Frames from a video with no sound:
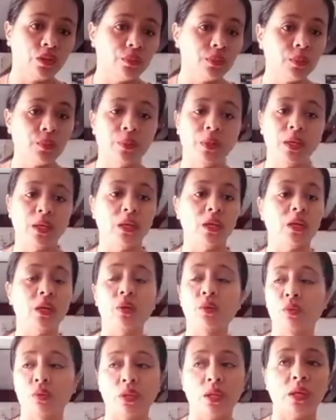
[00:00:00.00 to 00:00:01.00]
Tapos binigay
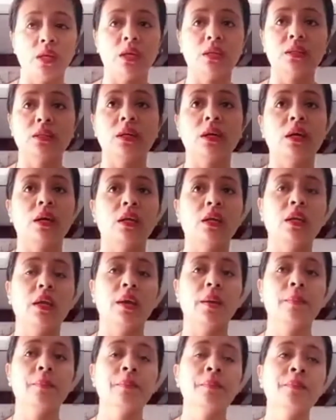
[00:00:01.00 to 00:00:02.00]
na yung ticket sa
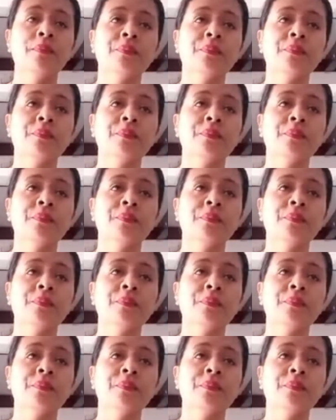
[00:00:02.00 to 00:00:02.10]
kanya